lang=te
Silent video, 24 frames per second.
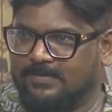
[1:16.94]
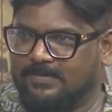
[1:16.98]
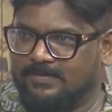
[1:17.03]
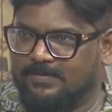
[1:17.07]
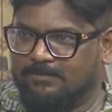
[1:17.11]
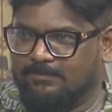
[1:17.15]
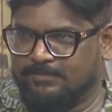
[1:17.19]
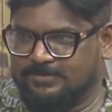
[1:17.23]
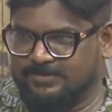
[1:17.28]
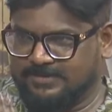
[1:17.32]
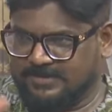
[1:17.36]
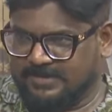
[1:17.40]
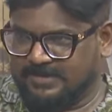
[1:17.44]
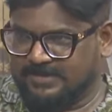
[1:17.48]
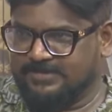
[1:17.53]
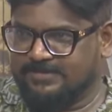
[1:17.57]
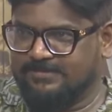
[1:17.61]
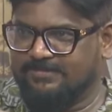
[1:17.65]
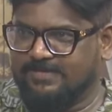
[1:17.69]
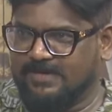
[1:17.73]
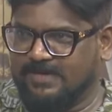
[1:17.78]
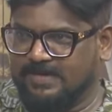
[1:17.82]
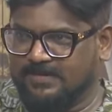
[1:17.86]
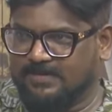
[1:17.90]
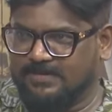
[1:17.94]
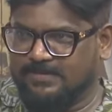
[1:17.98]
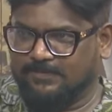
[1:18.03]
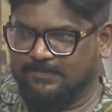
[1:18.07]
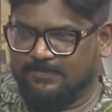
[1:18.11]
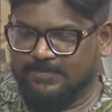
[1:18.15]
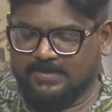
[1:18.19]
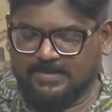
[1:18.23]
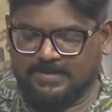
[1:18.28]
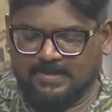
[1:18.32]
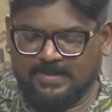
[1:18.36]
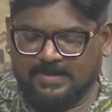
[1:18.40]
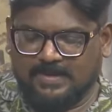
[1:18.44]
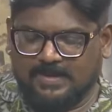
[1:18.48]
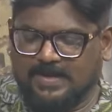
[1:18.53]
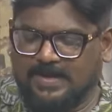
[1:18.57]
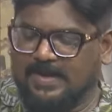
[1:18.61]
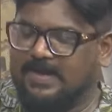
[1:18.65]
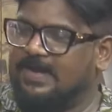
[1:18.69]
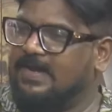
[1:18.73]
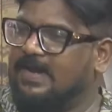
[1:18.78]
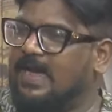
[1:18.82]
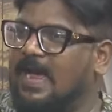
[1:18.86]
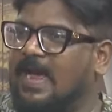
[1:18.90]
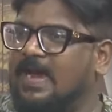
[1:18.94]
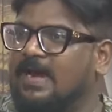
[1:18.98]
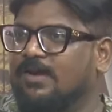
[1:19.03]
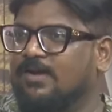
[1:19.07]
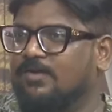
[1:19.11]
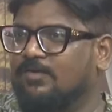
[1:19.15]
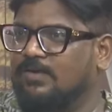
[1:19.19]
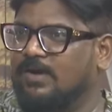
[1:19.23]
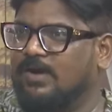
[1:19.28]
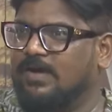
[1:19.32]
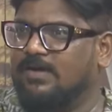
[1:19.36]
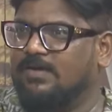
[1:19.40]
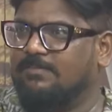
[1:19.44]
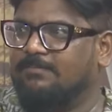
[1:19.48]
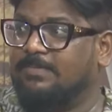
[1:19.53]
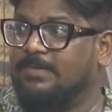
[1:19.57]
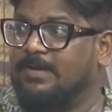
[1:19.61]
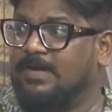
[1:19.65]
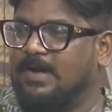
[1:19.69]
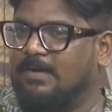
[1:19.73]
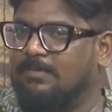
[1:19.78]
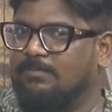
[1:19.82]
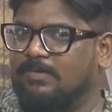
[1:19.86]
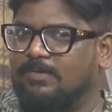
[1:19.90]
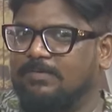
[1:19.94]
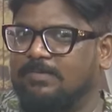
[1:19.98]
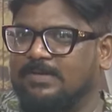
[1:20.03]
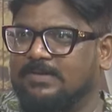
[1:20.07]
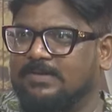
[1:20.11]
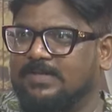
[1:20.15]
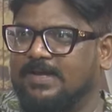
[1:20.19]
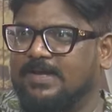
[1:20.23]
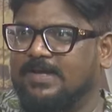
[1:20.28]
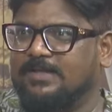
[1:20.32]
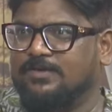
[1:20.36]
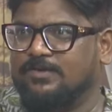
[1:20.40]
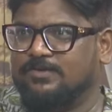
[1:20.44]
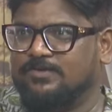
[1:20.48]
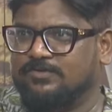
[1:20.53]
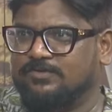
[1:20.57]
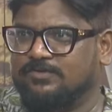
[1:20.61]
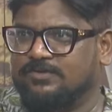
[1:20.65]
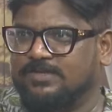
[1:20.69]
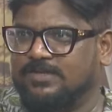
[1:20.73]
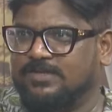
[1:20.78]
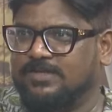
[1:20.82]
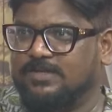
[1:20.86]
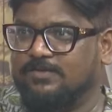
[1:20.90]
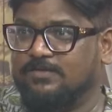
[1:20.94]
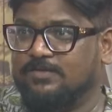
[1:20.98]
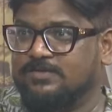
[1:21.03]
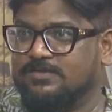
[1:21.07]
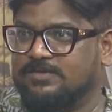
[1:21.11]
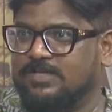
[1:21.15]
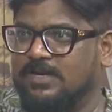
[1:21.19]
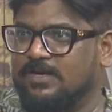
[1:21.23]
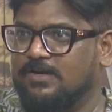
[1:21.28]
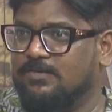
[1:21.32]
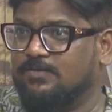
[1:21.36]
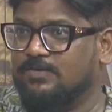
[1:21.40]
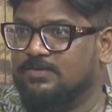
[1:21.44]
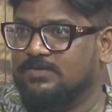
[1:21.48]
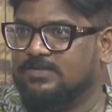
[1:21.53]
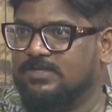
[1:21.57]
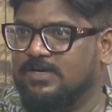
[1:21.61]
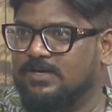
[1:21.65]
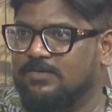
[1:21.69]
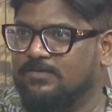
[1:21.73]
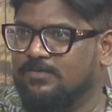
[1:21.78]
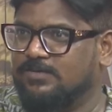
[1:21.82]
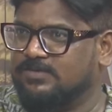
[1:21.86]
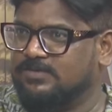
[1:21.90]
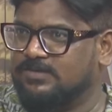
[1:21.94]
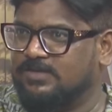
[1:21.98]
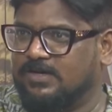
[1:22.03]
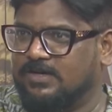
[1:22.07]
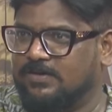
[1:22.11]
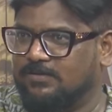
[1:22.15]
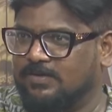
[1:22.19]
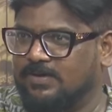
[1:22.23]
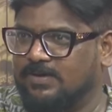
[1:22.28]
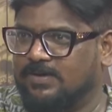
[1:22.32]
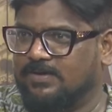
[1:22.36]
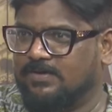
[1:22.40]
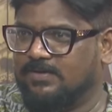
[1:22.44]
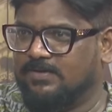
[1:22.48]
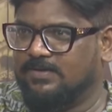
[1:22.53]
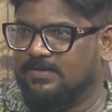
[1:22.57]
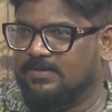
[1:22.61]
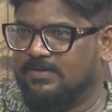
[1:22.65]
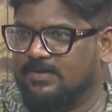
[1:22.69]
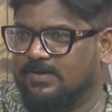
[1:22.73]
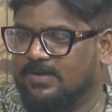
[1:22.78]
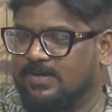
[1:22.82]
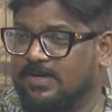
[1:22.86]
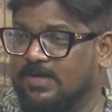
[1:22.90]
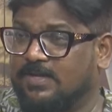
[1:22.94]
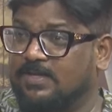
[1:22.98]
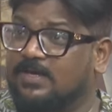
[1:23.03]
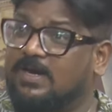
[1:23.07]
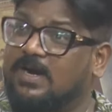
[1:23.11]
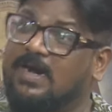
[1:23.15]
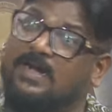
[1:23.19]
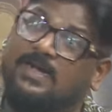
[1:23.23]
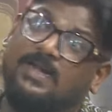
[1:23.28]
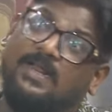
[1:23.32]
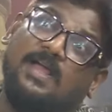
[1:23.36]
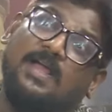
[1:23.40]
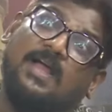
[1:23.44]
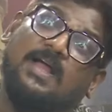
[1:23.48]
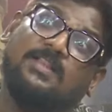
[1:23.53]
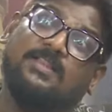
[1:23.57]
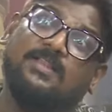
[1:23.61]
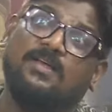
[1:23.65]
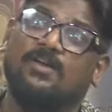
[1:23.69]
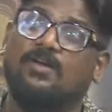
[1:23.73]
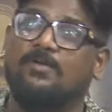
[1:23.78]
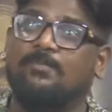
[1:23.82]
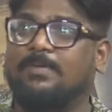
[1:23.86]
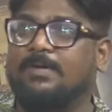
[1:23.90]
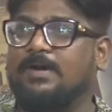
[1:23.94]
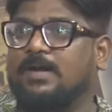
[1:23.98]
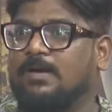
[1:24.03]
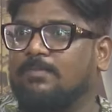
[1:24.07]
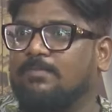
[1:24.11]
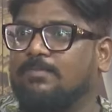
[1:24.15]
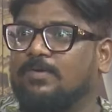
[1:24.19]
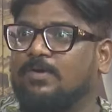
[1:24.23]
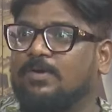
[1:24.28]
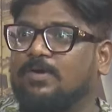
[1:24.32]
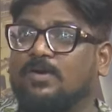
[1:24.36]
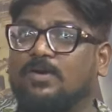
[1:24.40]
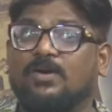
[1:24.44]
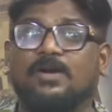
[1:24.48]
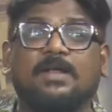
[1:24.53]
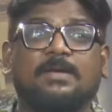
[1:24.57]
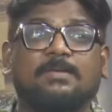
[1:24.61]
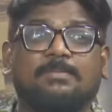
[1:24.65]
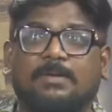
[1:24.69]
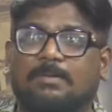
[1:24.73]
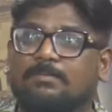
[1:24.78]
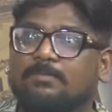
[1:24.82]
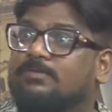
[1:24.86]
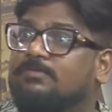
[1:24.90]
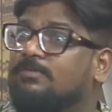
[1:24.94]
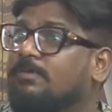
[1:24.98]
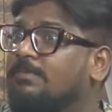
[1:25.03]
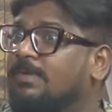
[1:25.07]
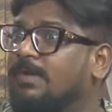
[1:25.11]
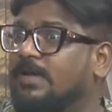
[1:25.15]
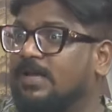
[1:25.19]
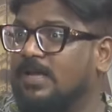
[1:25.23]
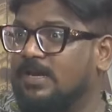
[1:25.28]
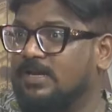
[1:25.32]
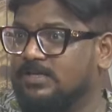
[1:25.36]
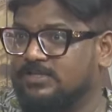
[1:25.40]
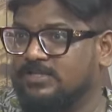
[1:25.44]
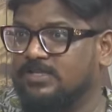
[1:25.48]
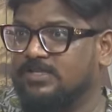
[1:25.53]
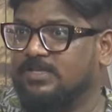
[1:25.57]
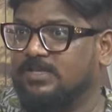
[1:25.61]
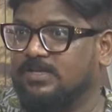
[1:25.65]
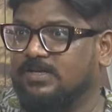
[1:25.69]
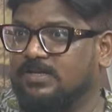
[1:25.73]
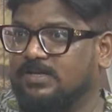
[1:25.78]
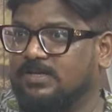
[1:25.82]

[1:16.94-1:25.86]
ఇప్పుడు చిరంజీవి నేద్దాం ఎన్ని ఆయన కూడా పిఠాపురం అంతా ఎదురు చూసింది వస్తాడు వస్తాడు వస్తాడు అని ఎందుకంటే గతంలో పిఠాపురంలో నీ ప్రభుత్వమే గెలిచింది